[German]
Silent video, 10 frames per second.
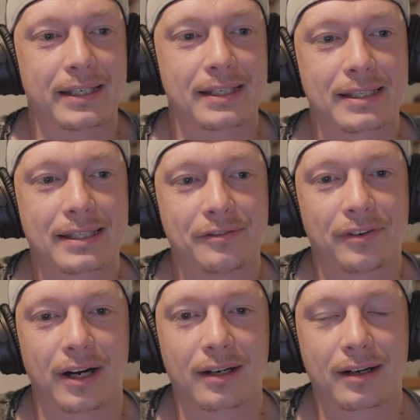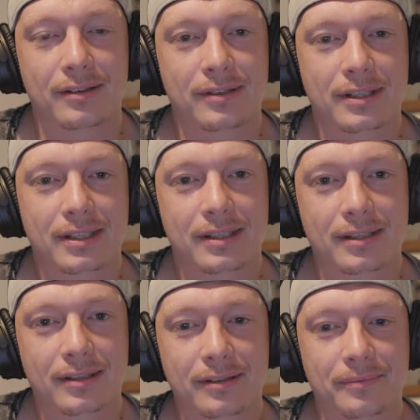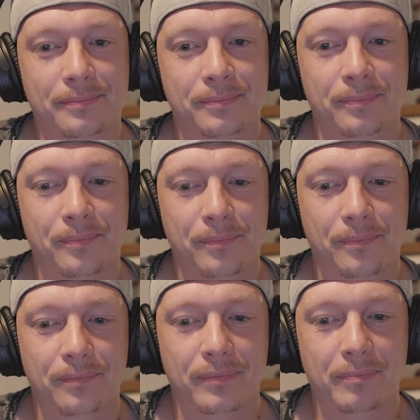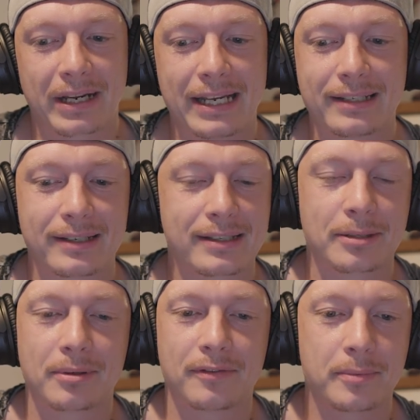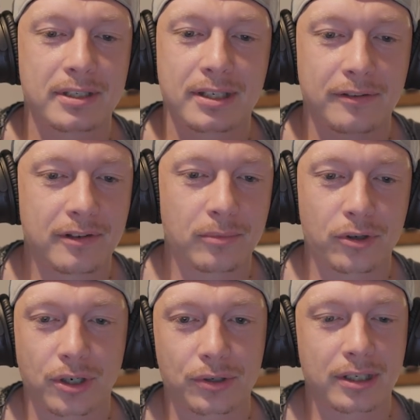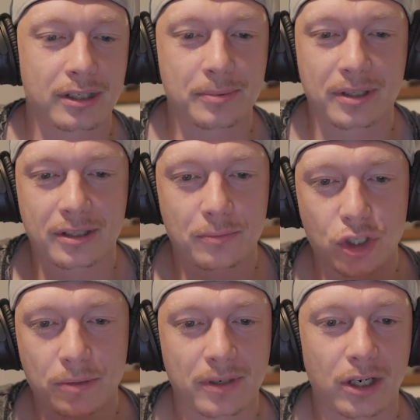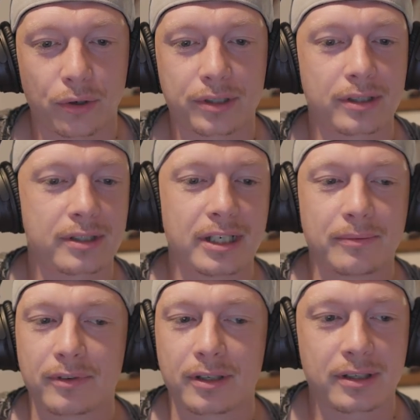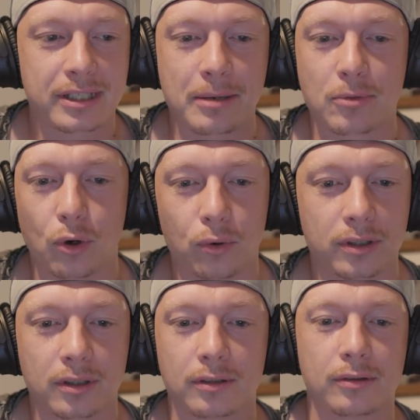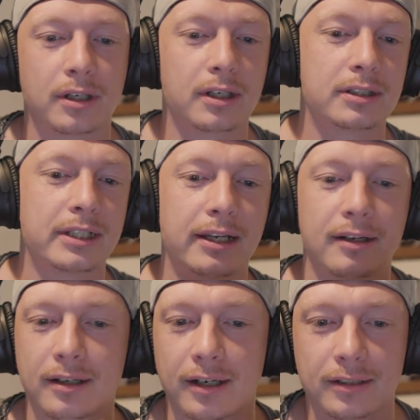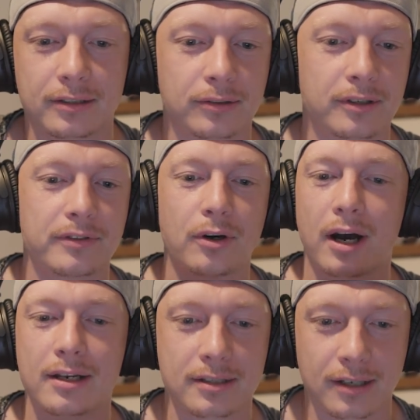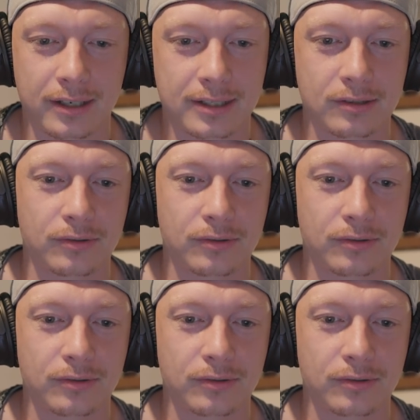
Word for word: Es ist eine Frage. Also es ist. Ähm man kennt ja jetzt, sag ich mal, wenn man sich in der Filmbranche auskennt, gibt's ja diese bestimmten Leute. Jetzt nehmen wir Sam Colder oder Taylor Cut oder wie auch alle sie heißen.